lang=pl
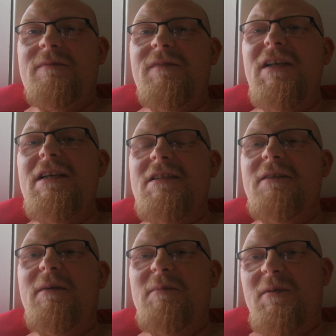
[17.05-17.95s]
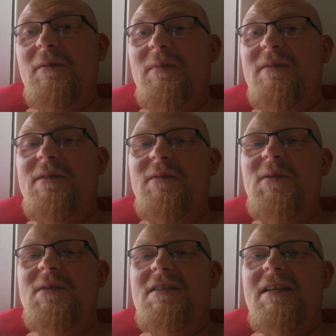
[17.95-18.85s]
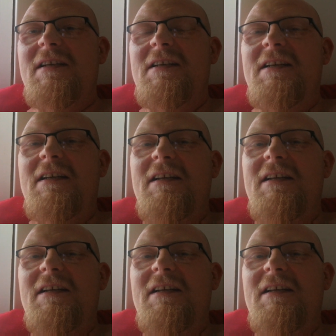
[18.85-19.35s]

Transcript: Wyjaśnię Wam to pewnie wkrótce,